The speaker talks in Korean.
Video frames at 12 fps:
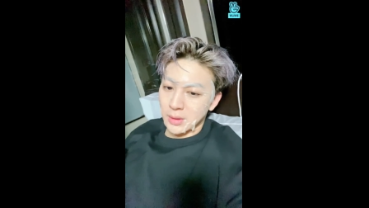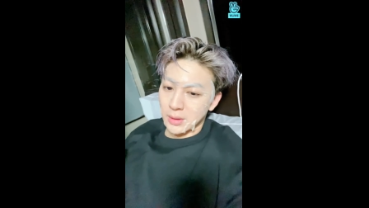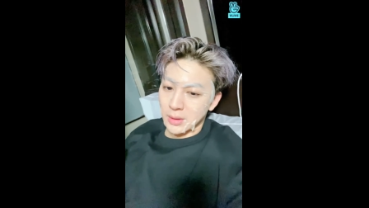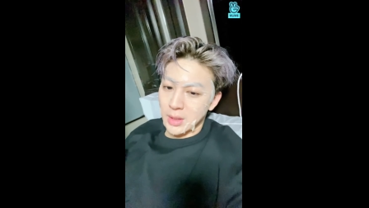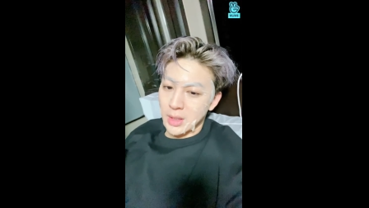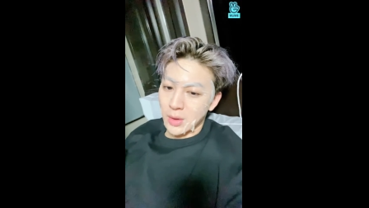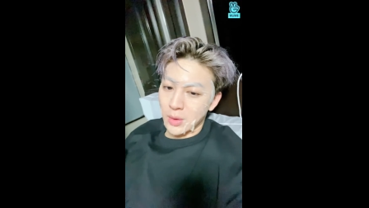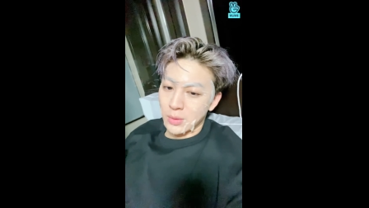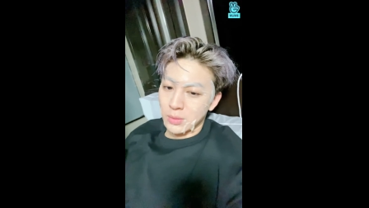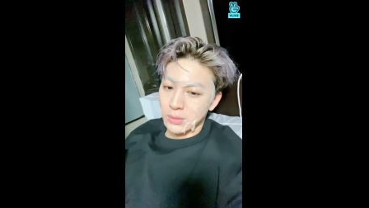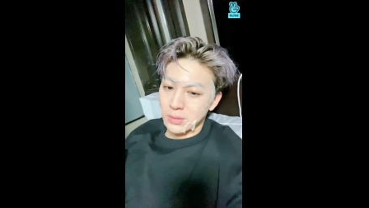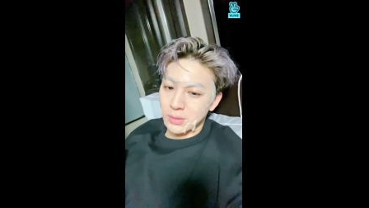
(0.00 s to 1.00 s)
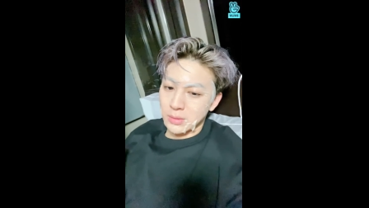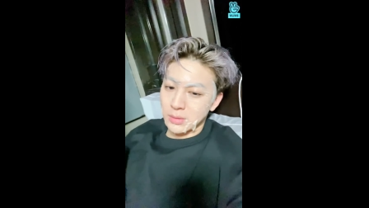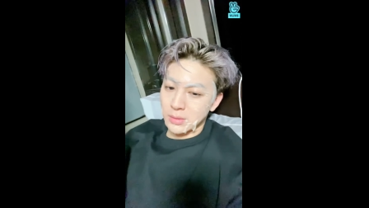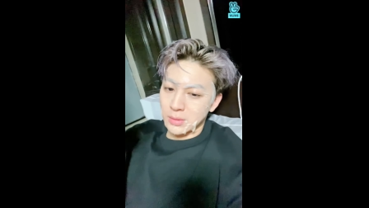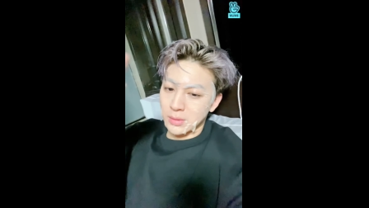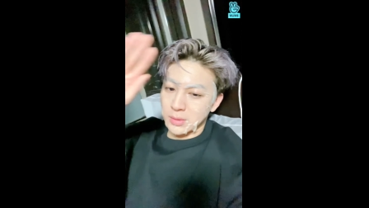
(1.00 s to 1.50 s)
아, 리호
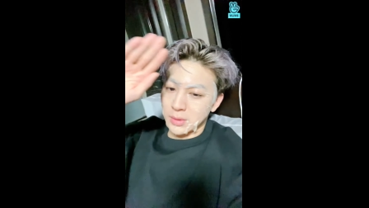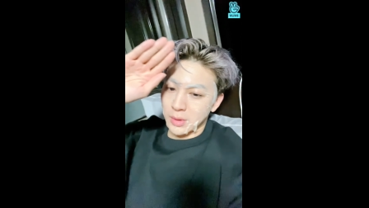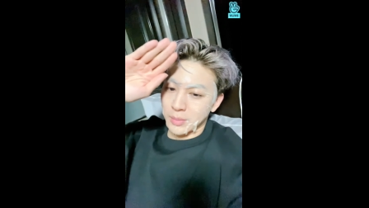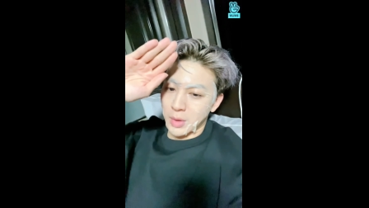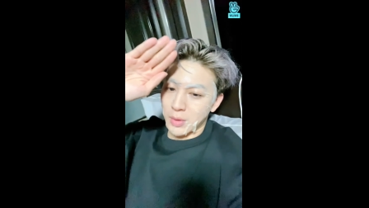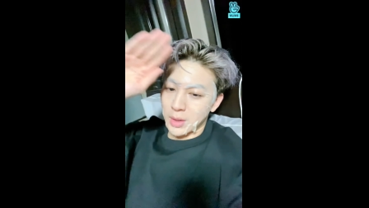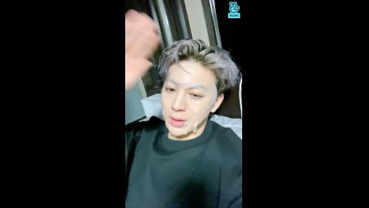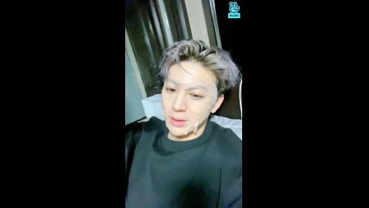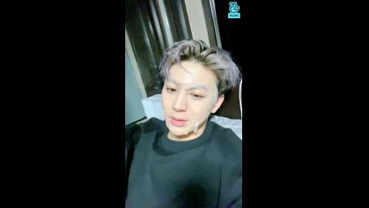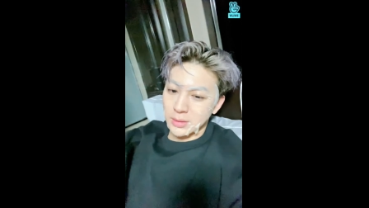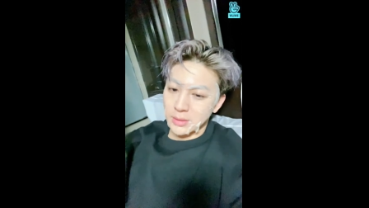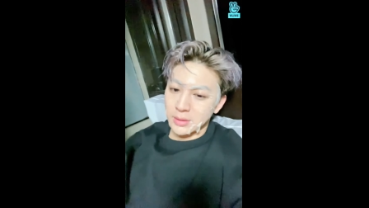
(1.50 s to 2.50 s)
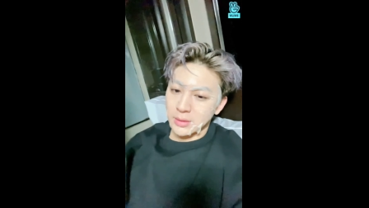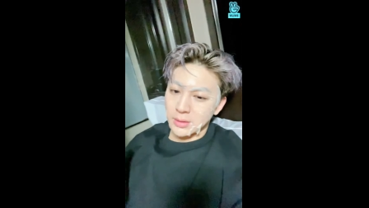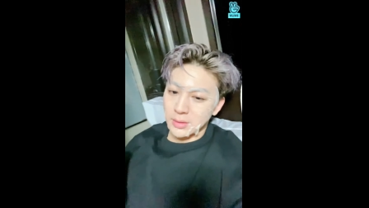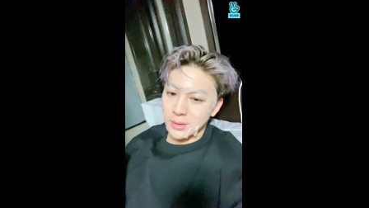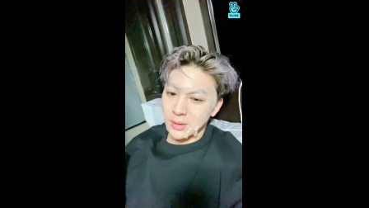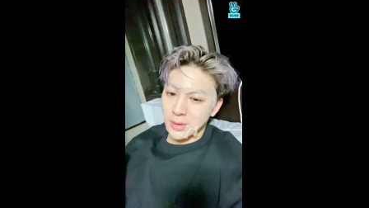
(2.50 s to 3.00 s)
금방 와.
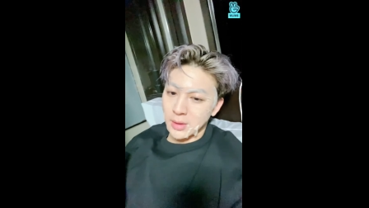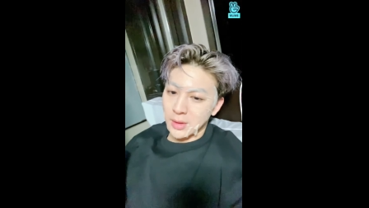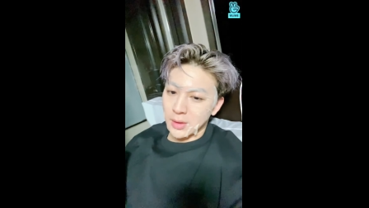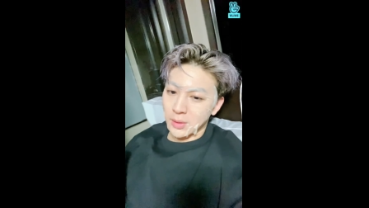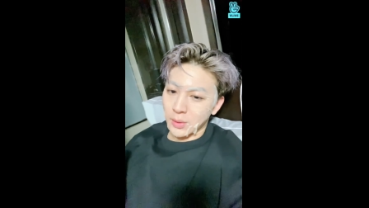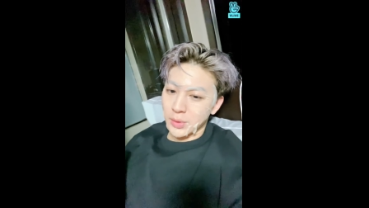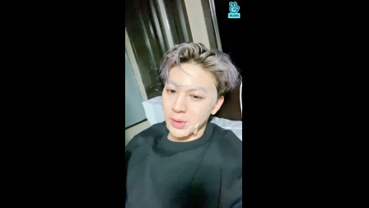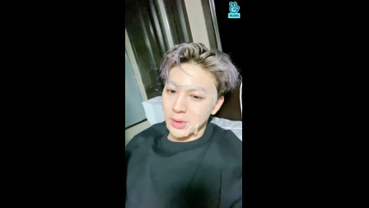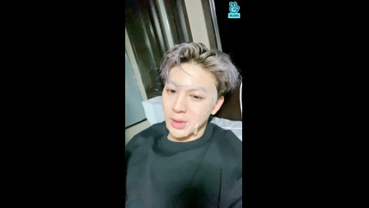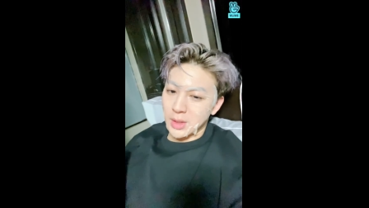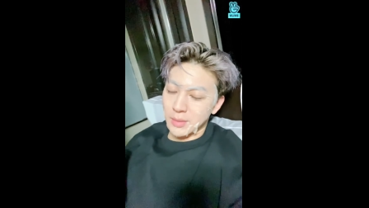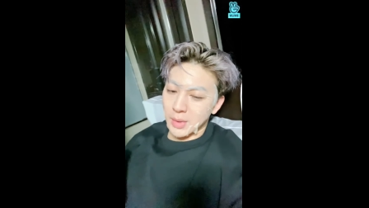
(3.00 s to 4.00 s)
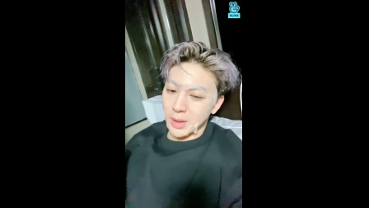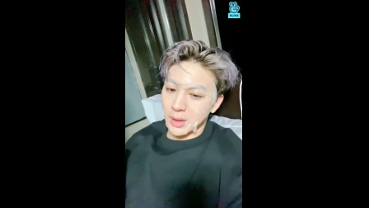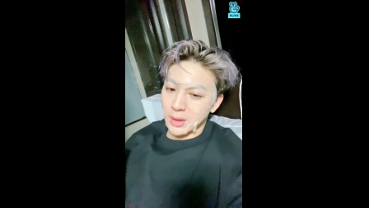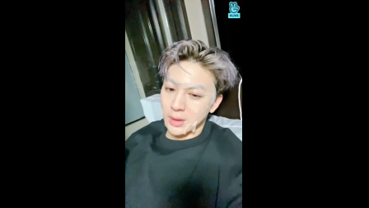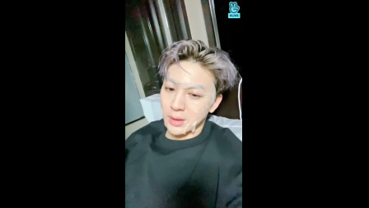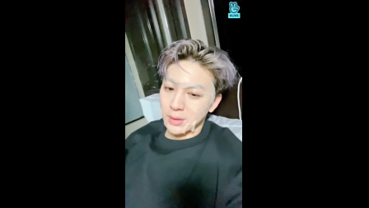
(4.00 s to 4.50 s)
오늘
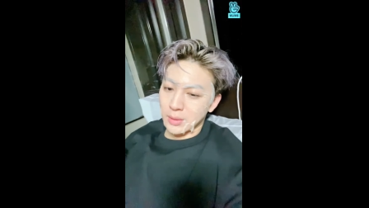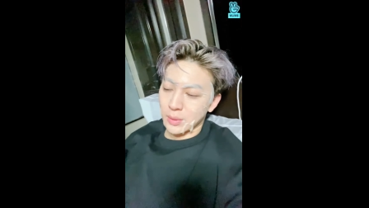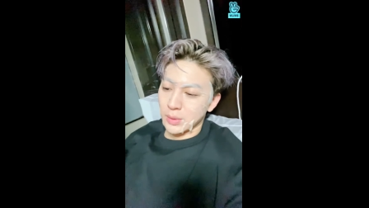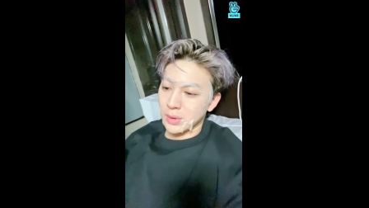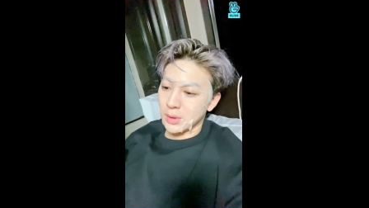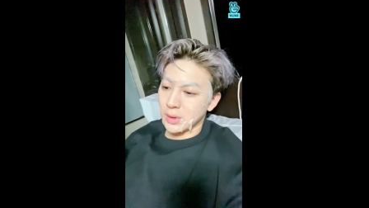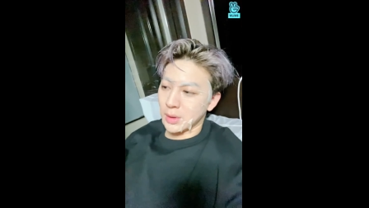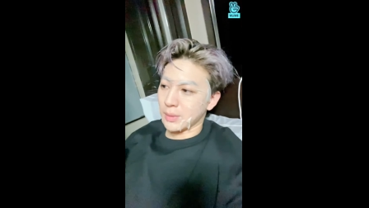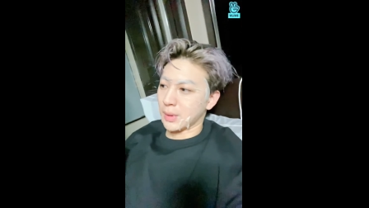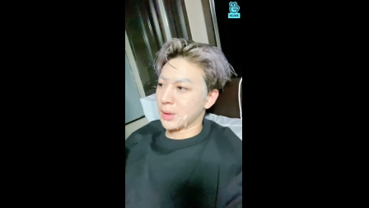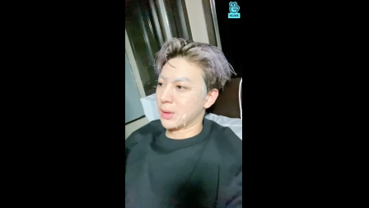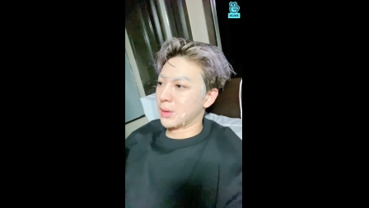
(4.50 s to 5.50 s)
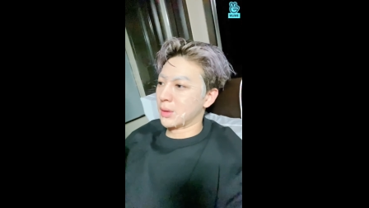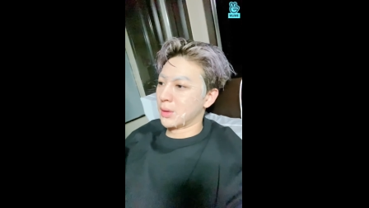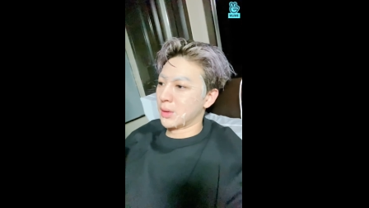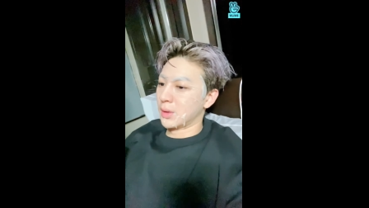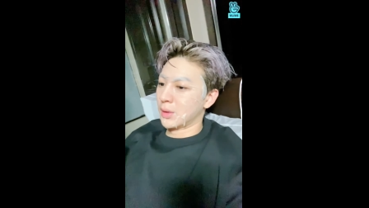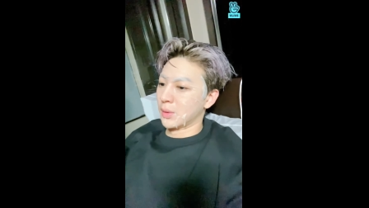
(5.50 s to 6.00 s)
TMI. 오늘 TMI.
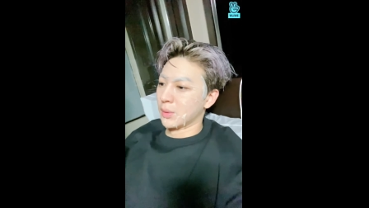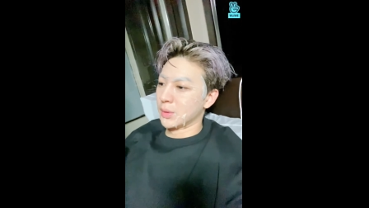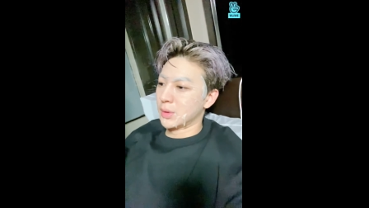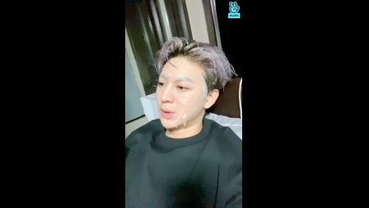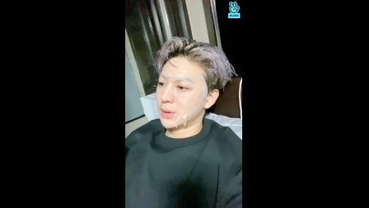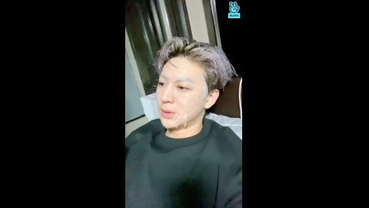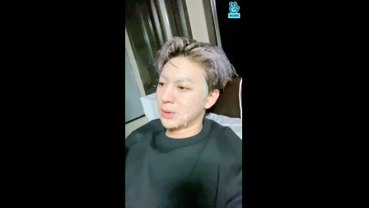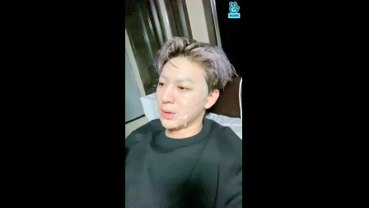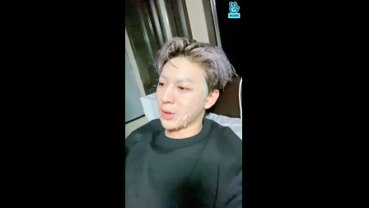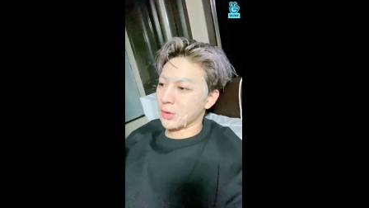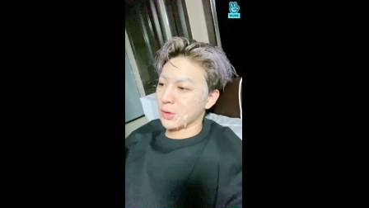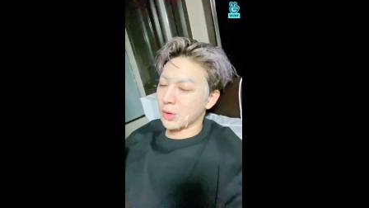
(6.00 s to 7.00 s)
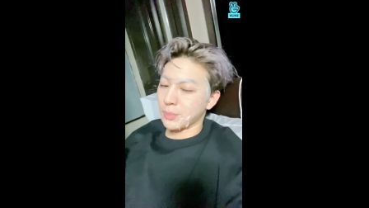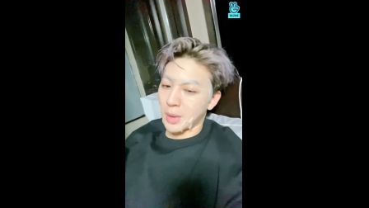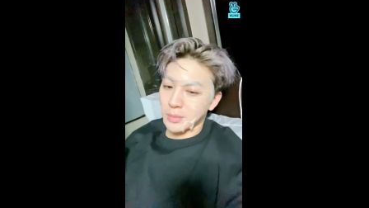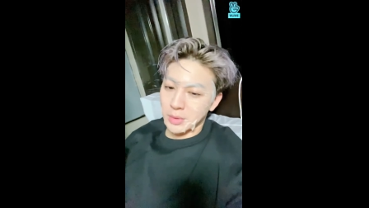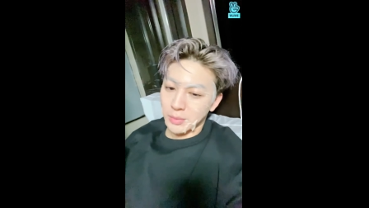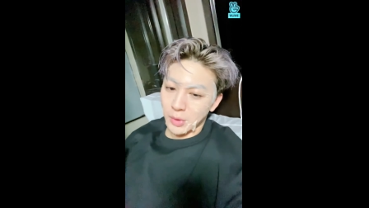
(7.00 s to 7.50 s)
오늘은 연어
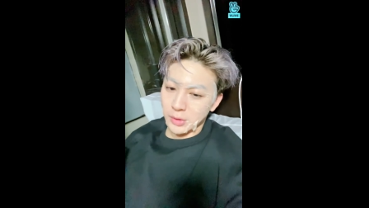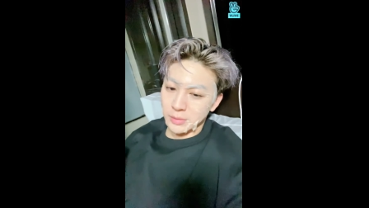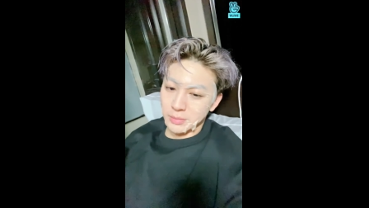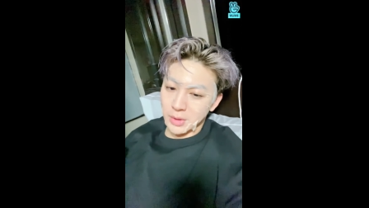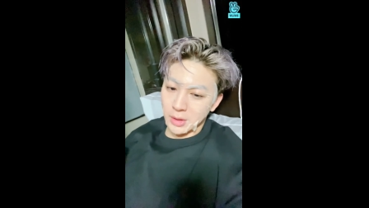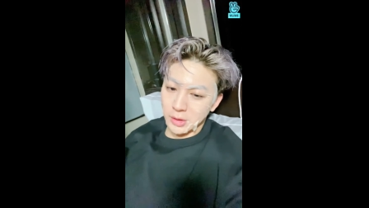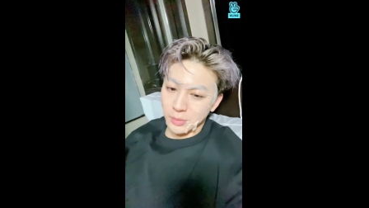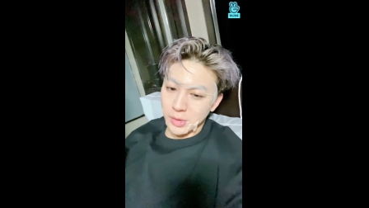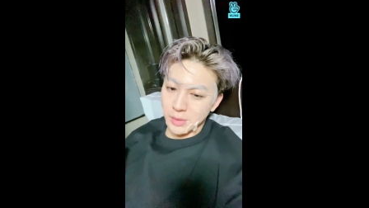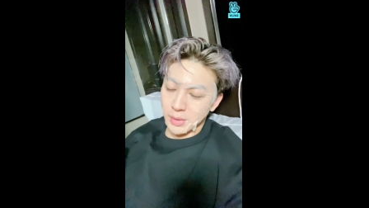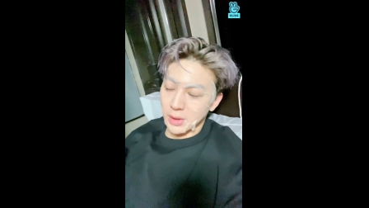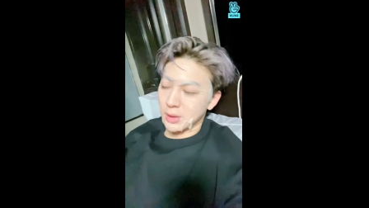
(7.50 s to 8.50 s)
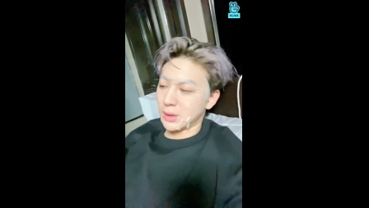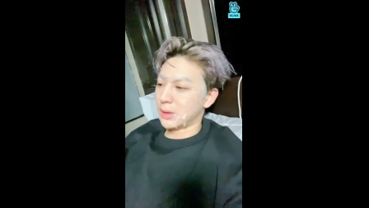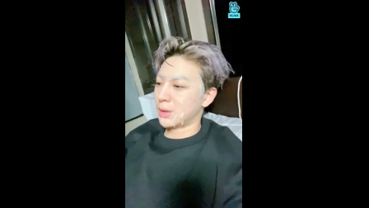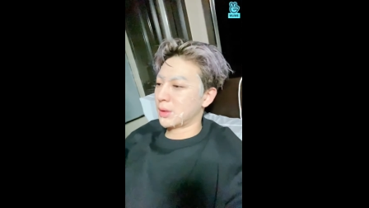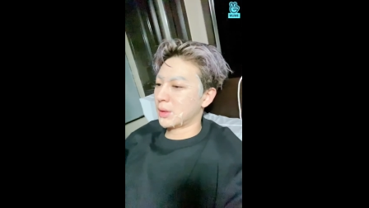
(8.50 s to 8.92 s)
덮밥을 먹었습니다. 점심에